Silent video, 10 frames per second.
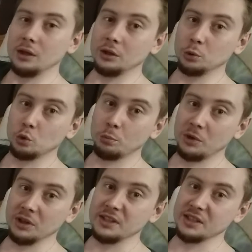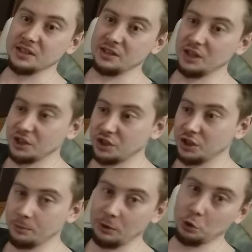докупал
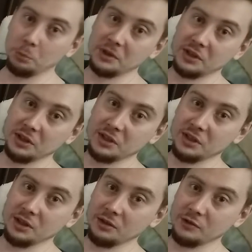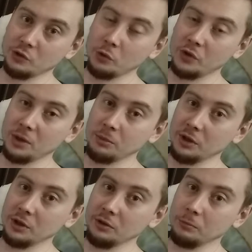SSD-шник, потом я, соответственно, в свое
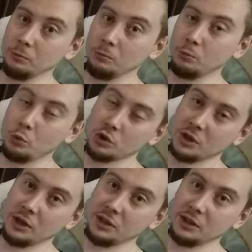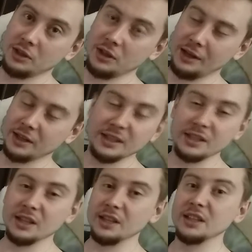время, можно сказать,
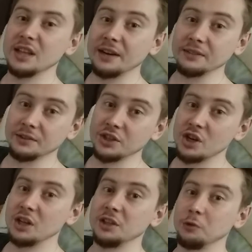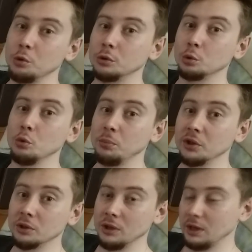относительно недавно, в начале этого года,
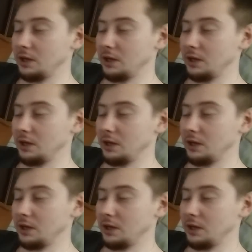купил